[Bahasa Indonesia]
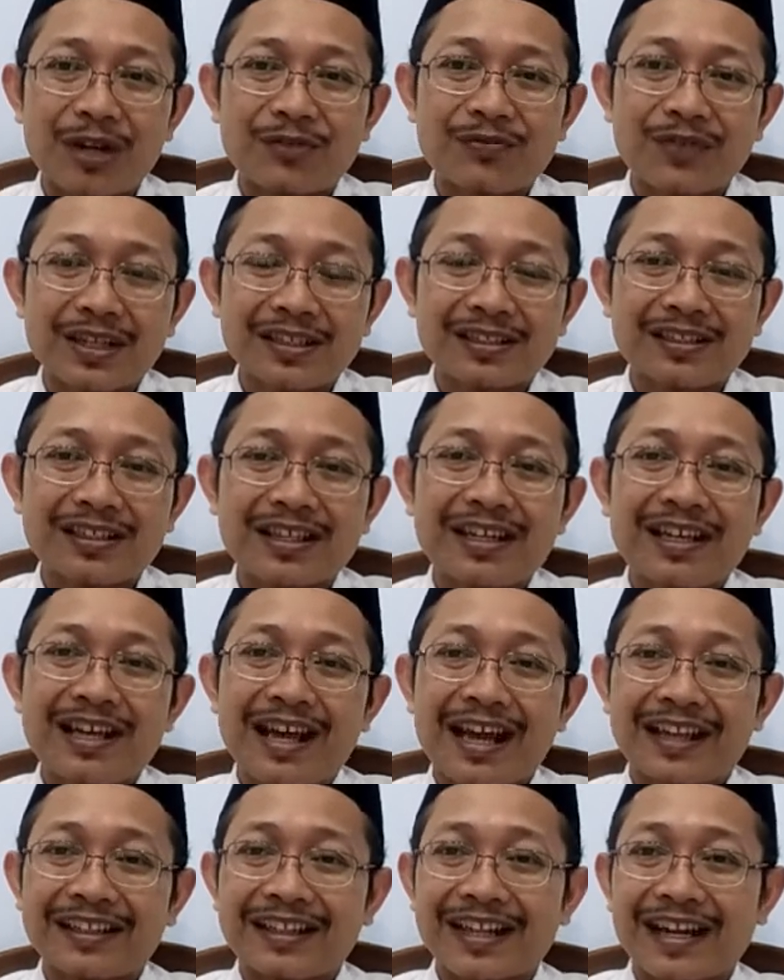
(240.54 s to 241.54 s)
nafas
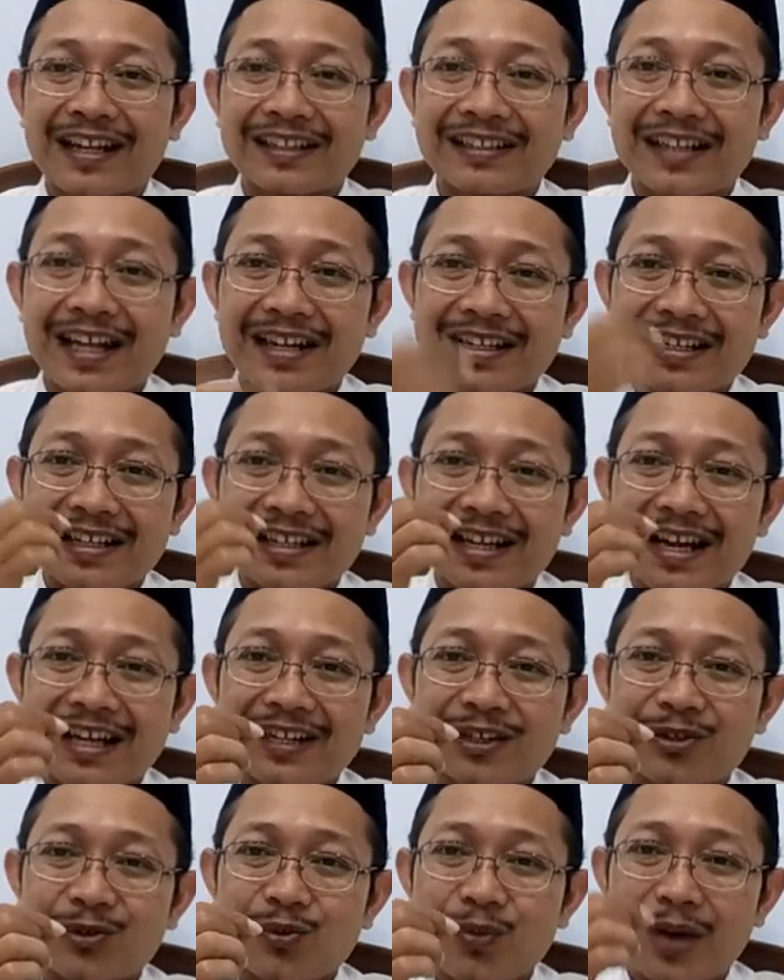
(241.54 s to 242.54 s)
antara
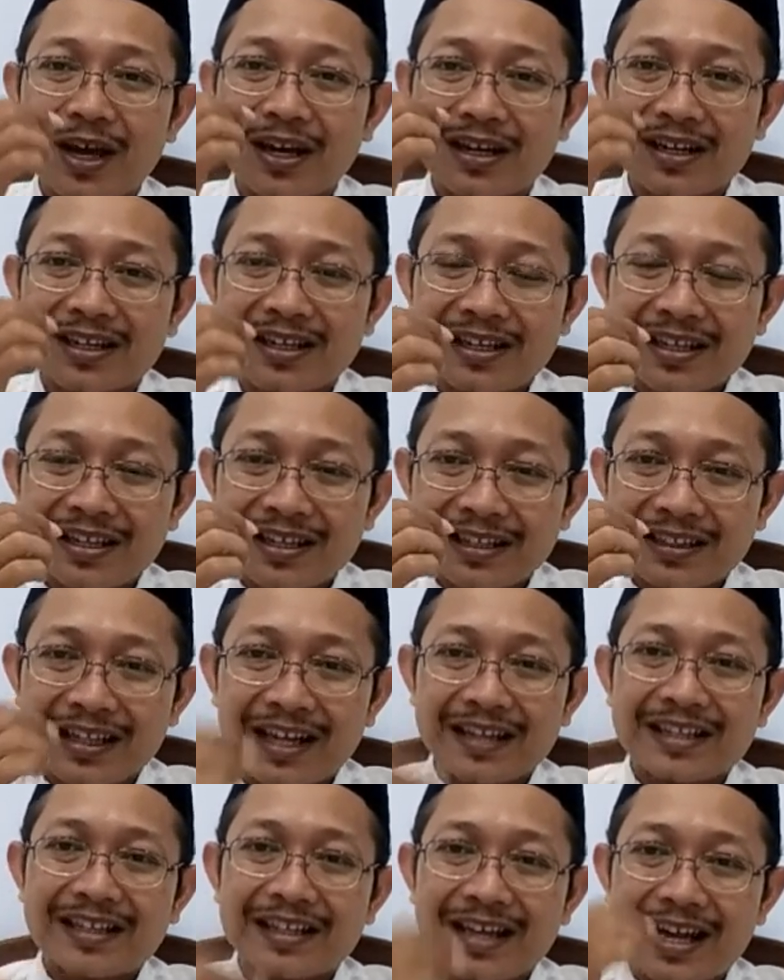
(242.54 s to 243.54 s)
tarikan keluar,
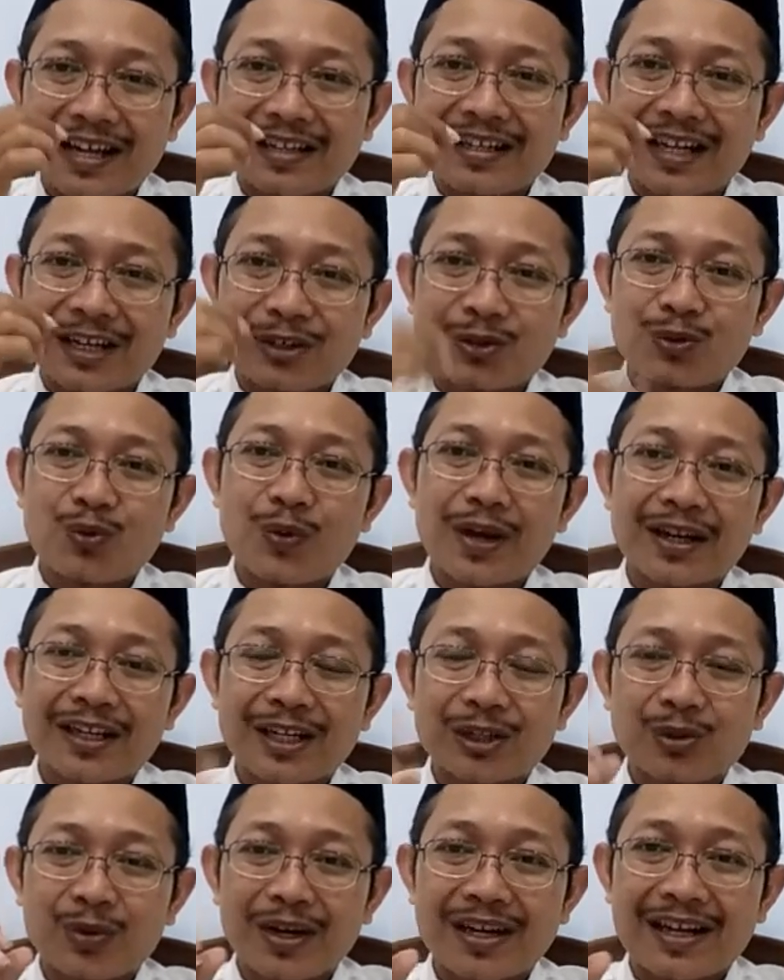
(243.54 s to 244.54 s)
tarikan dan keluar
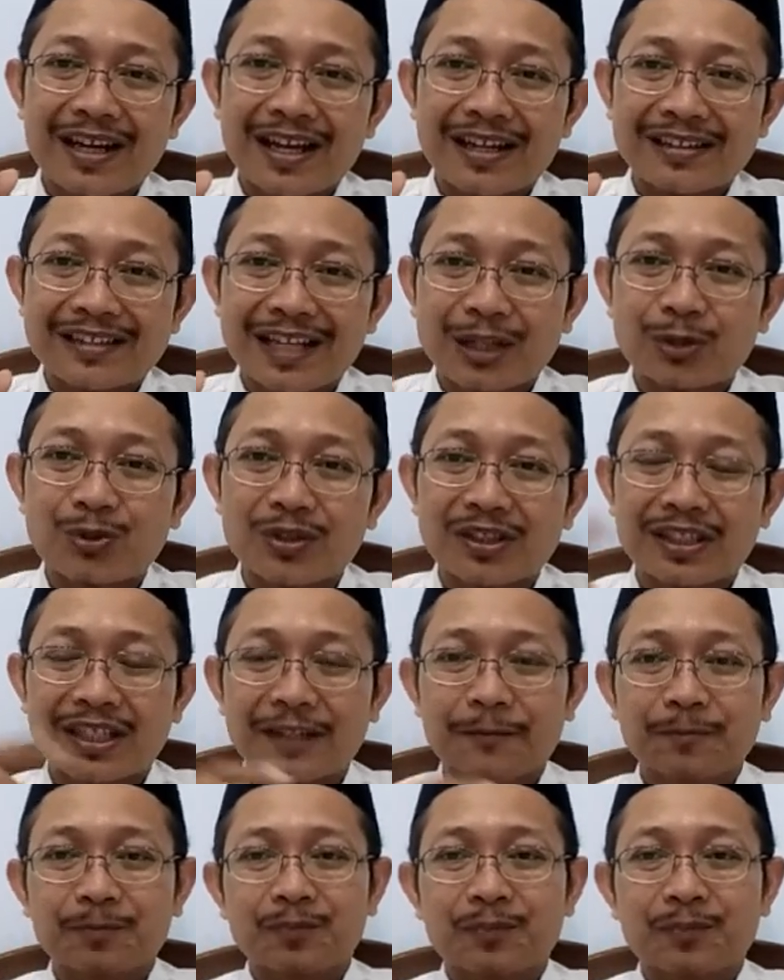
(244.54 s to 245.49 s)
itu adalah satu detik.